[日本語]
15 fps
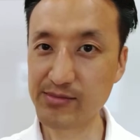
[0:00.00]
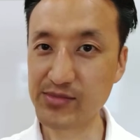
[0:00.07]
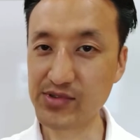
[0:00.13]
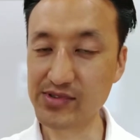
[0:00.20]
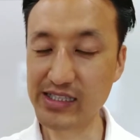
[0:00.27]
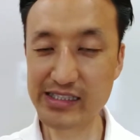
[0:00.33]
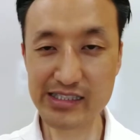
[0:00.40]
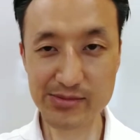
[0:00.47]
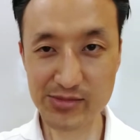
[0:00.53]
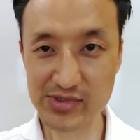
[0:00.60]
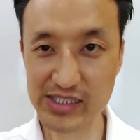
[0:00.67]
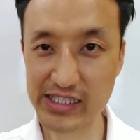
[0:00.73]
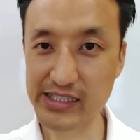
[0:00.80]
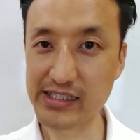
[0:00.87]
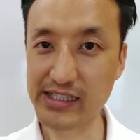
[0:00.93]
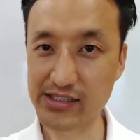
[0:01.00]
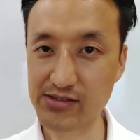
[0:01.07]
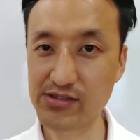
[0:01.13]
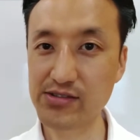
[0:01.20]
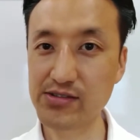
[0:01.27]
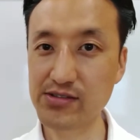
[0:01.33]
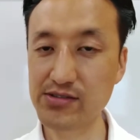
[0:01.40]
もう何にもできない
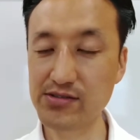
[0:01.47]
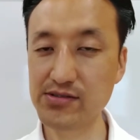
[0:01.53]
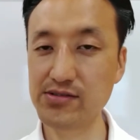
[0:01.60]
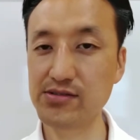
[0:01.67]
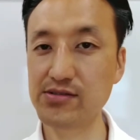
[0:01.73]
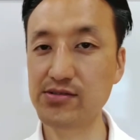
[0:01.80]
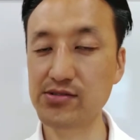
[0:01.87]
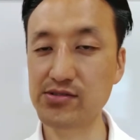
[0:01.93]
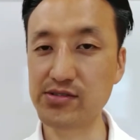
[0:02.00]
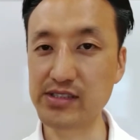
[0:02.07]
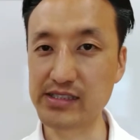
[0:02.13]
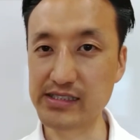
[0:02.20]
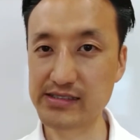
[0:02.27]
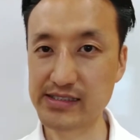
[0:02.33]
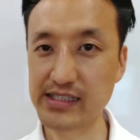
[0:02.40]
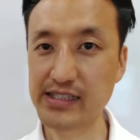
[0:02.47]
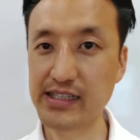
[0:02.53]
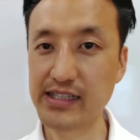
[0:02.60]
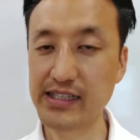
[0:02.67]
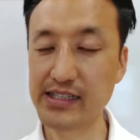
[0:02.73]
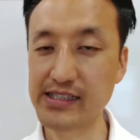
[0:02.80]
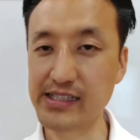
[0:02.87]
ということにですね、